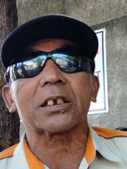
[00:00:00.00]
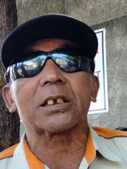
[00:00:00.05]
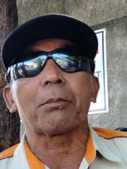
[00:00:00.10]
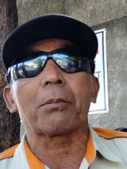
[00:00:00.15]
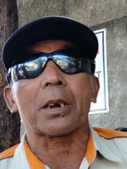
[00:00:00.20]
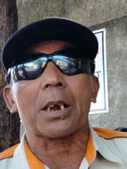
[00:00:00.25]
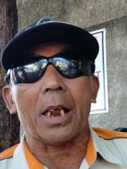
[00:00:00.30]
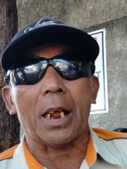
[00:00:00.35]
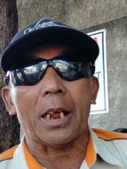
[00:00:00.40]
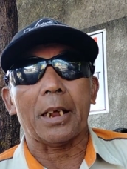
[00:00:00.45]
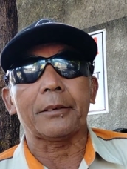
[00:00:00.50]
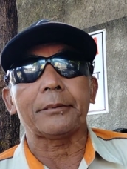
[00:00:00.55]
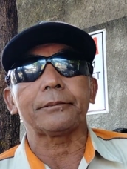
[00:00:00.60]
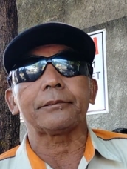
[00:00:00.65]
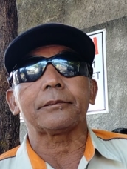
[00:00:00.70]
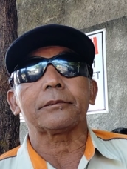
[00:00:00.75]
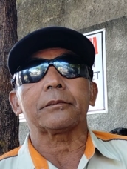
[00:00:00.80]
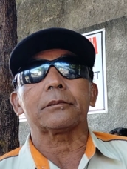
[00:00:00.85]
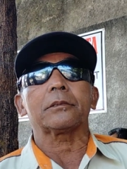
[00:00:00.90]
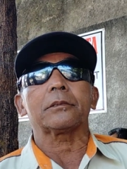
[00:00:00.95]
di Merak
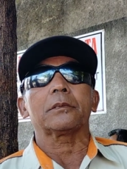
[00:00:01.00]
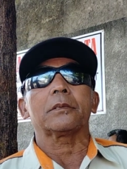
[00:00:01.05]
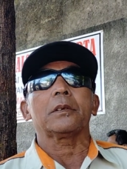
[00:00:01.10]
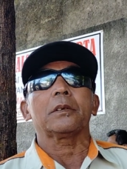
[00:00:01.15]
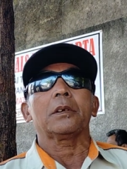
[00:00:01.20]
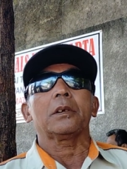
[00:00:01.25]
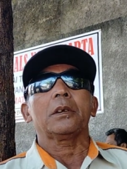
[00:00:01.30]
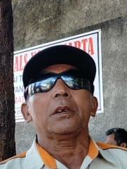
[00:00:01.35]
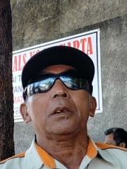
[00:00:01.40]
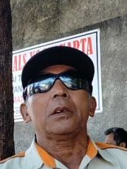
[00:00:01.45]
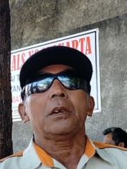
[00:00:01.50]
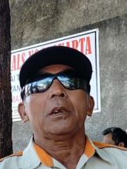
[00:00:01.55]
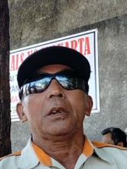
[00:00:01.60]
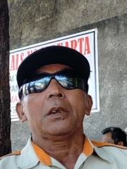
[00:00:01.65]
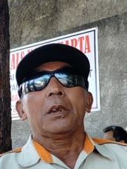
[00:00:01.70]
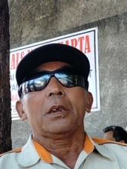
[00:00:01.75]
lah kok nggak ikut